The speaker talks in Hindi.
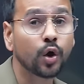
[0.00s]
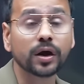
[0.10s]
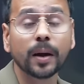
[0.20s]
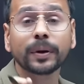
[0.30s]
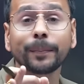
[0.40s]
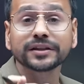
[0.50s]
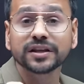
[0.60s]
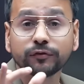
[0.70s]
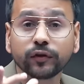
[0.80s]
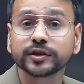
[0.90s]
और आपका
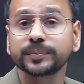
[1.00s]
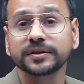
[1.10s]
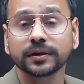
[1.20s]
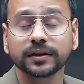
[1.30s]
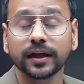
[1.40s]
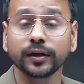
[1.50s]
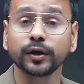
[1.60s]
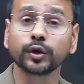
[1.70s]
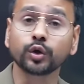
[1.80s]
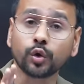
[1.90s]
पैसा फंस भी सकता है
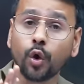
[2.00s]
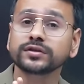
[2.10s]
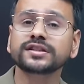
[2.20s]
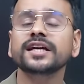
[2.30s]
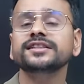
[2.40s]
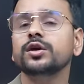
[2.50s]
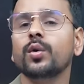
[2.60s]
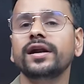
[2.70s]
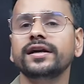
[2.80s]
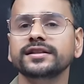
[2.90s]
तो कौन सी ऐसी
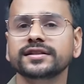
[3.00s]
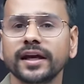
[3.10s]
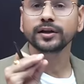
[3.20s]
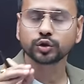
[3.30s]
क्वालिटीज हैं